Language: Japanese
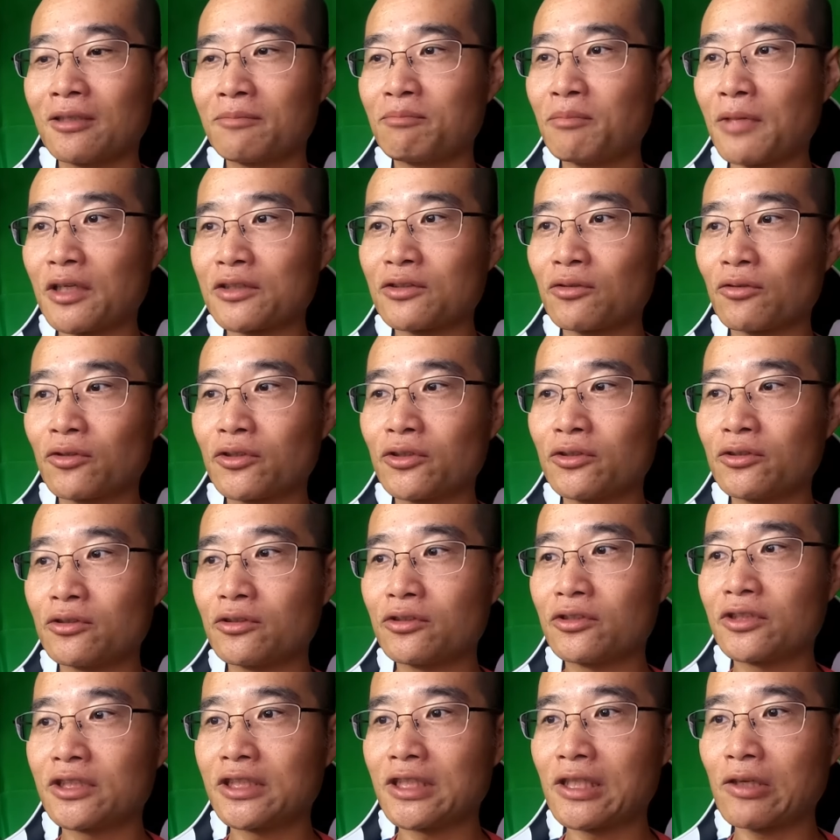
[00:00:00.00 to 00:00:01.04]
まあそうい
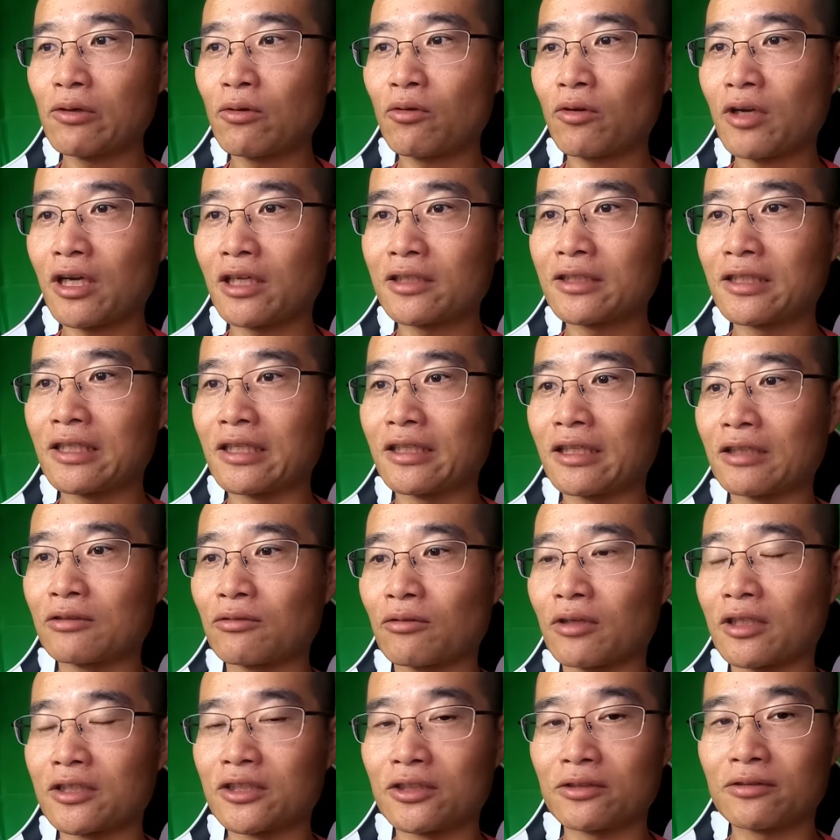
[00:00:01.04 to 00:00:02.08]
う事業関係だ
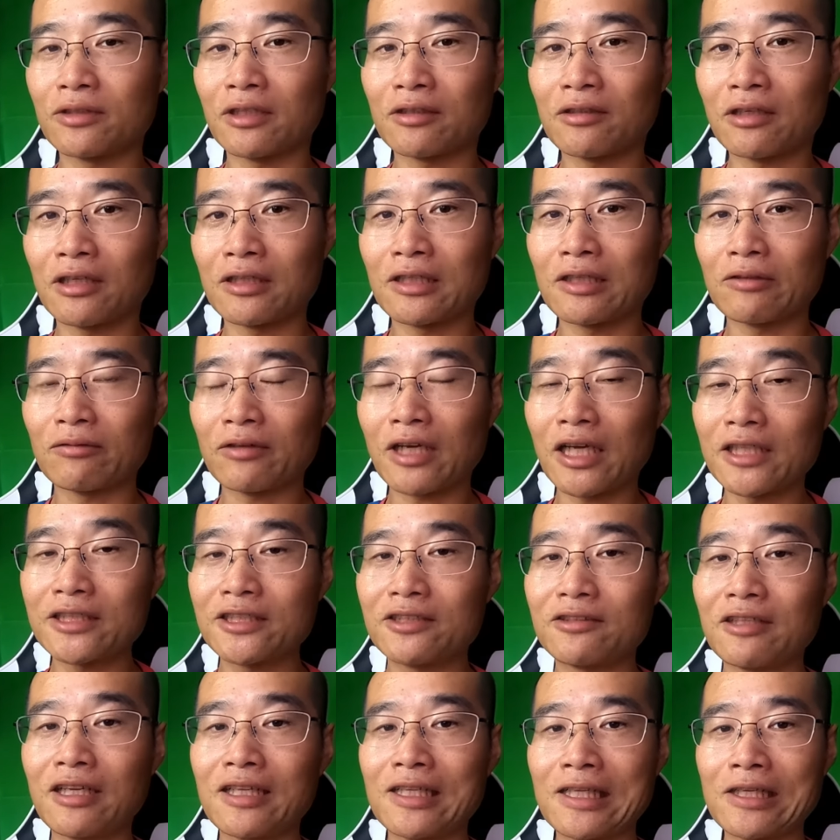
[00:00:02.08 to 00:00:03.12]
とか住宅関係の
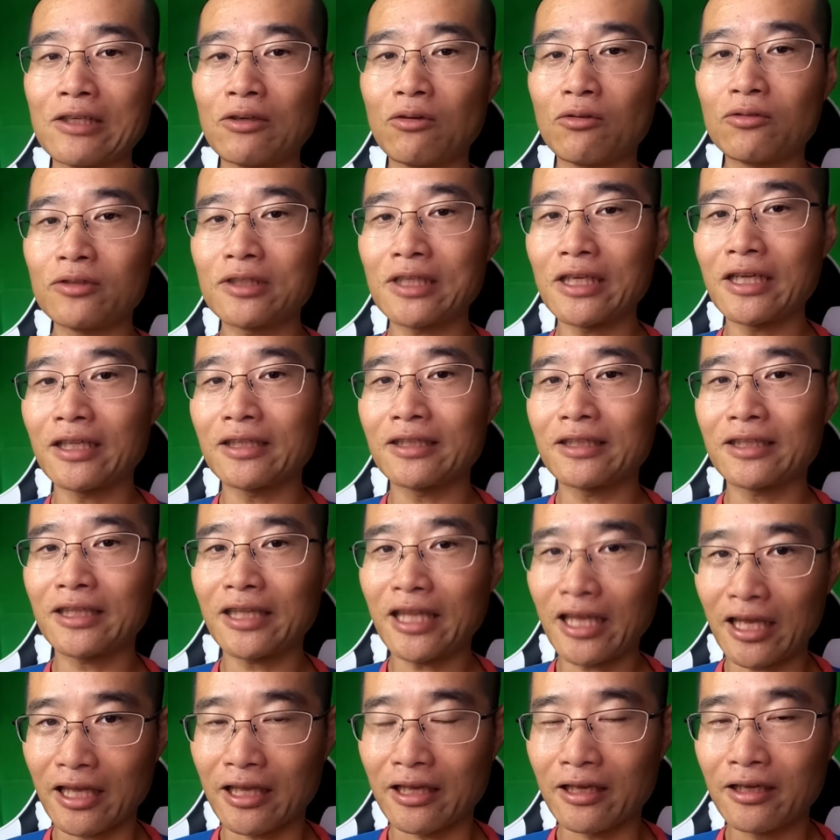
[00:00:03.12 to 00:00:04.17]
貸付金を受け
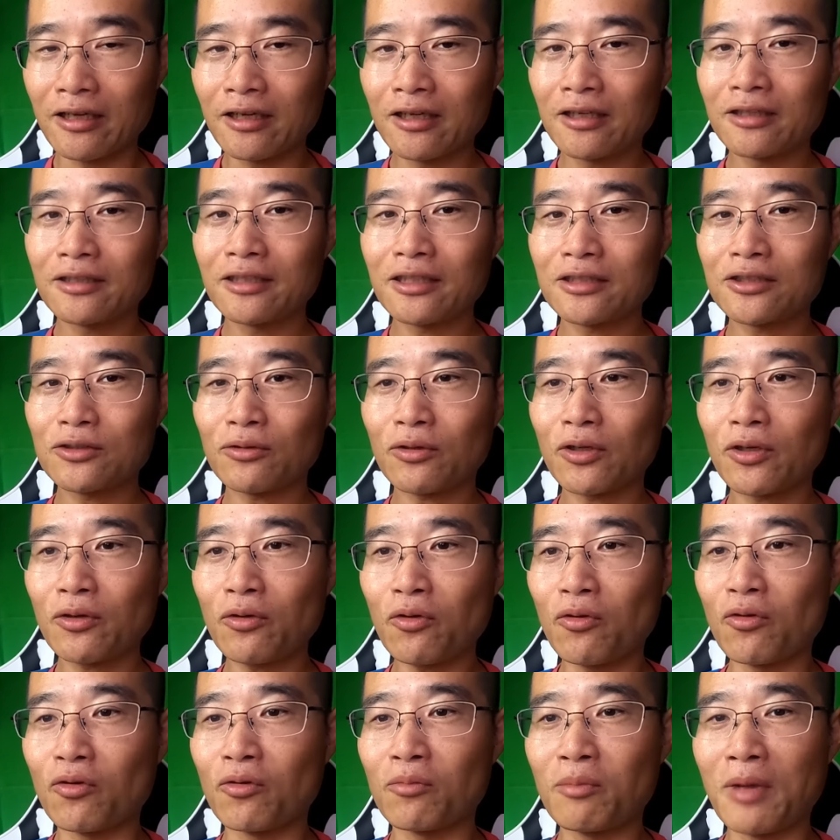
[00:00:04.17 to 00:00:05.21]
て、で、それ
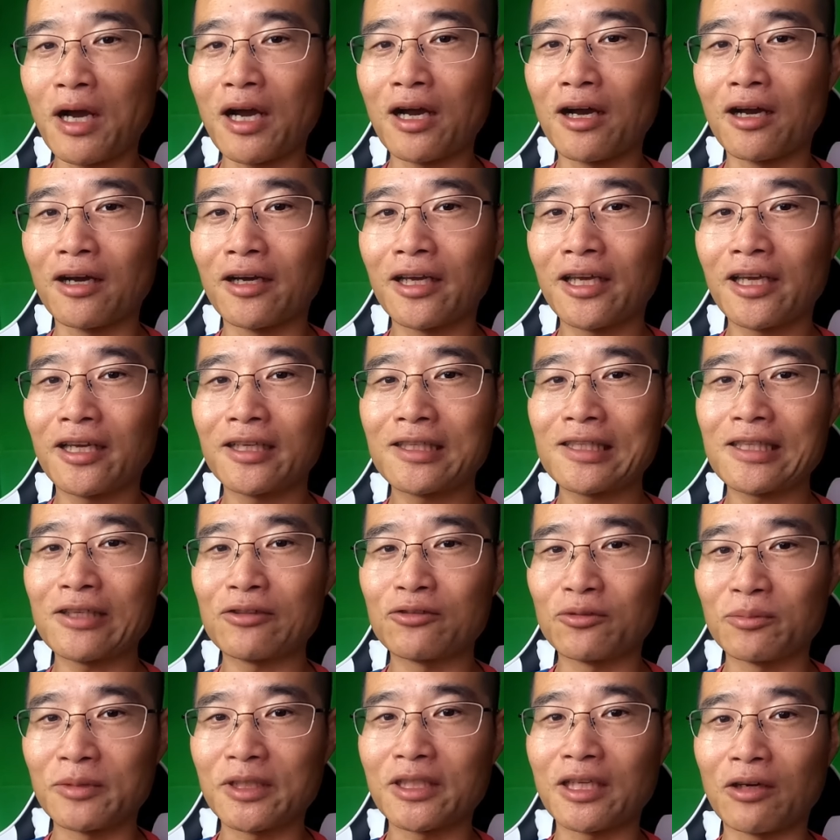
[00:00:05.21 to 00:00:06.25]
をまあ平気で
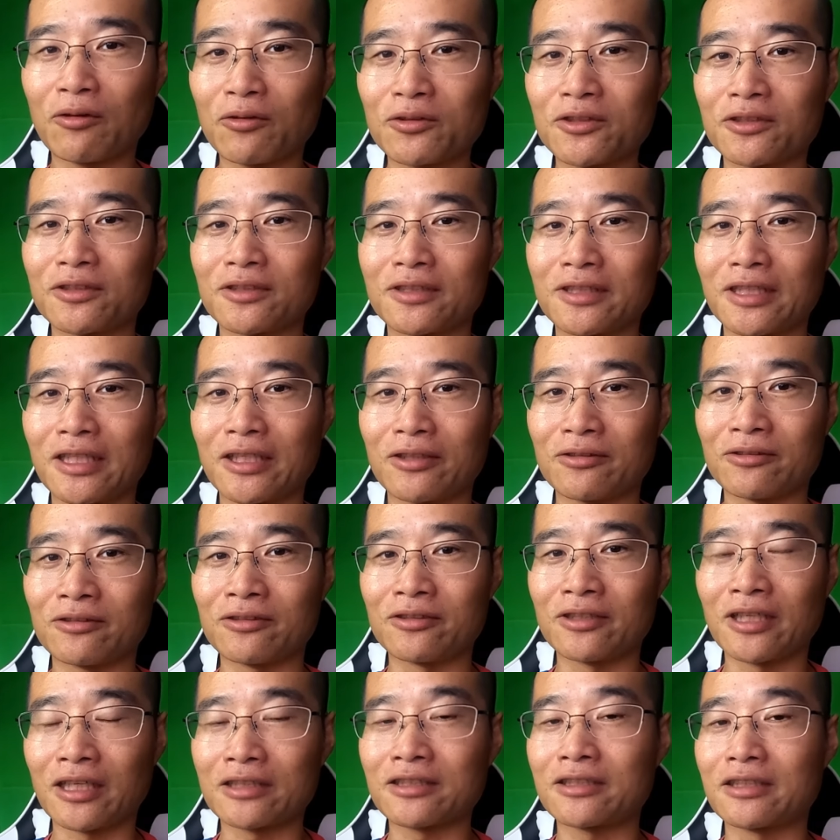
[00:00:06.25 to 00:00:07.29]
踏み倒すってい
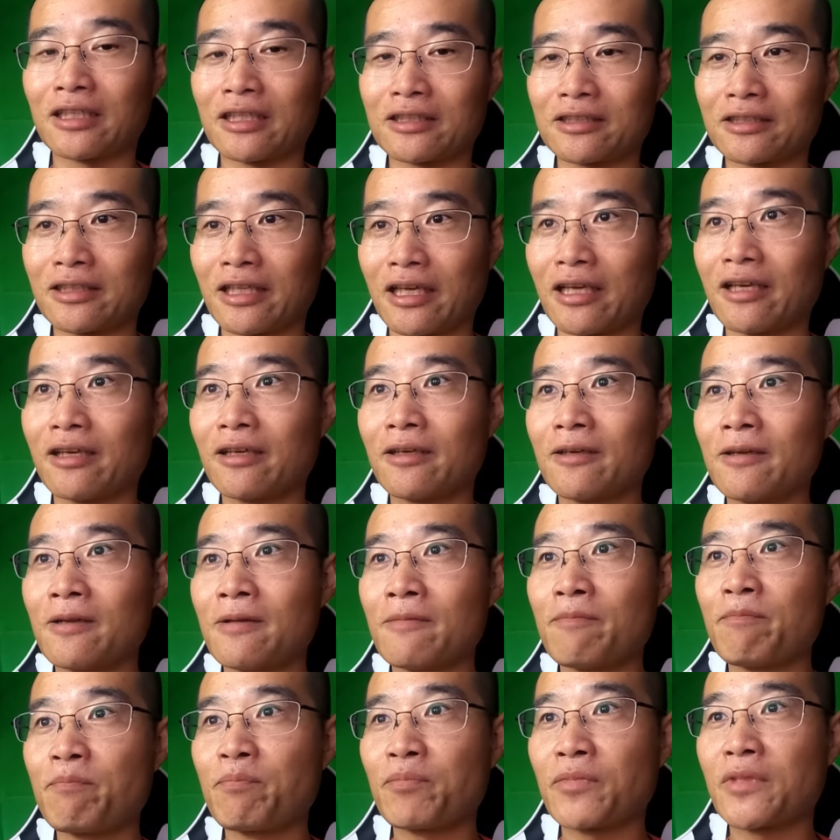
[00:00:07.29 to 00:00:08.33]
うやつですね。
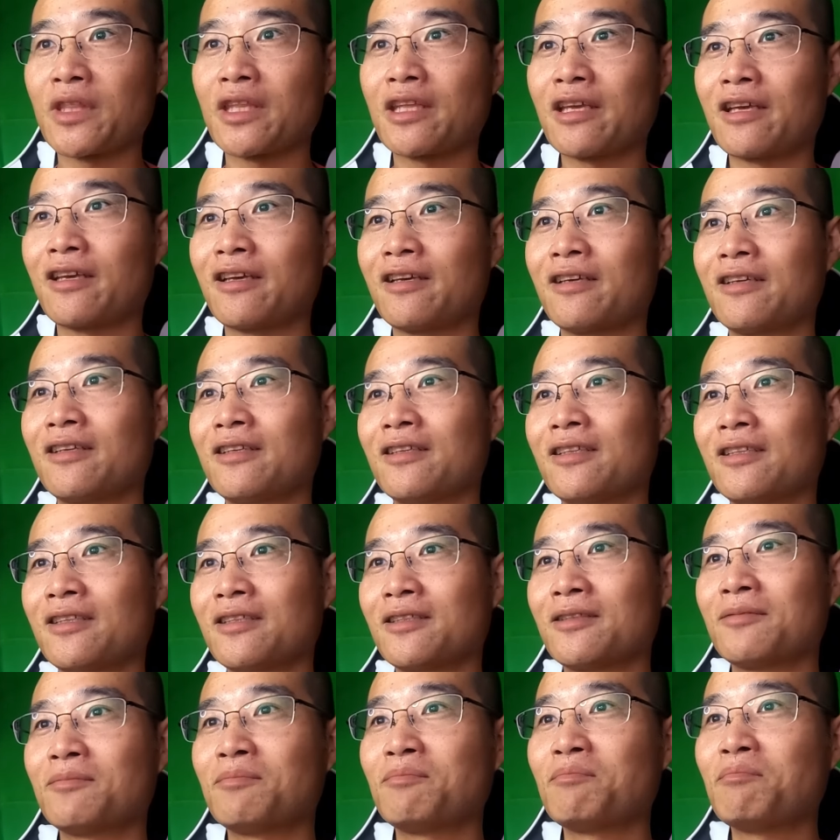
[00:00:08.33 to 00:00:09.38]
で、
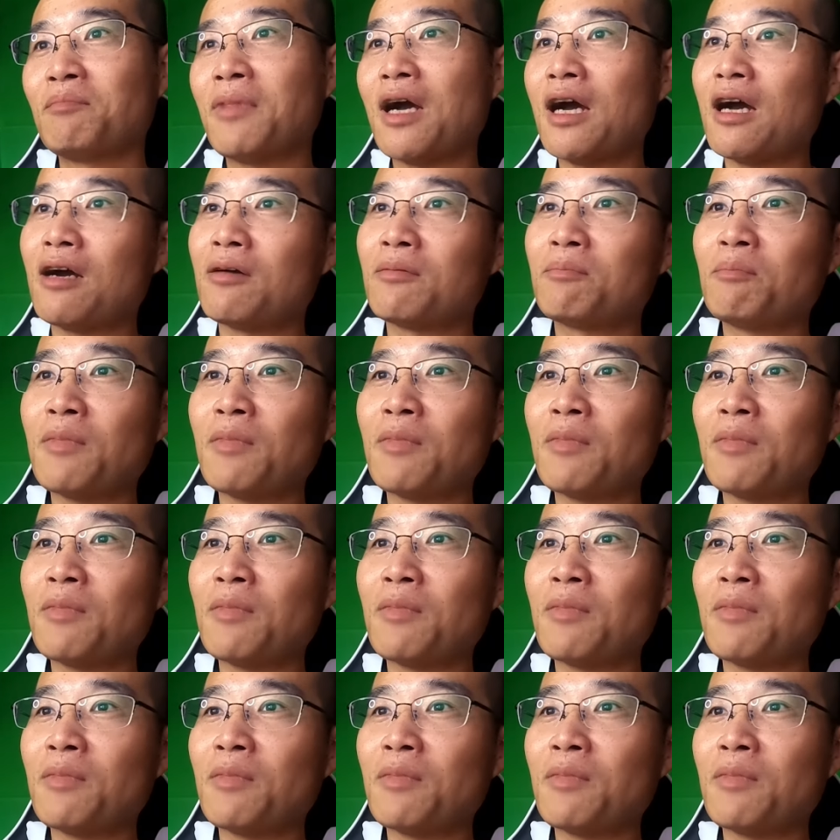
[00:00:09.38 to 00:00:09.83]
まあ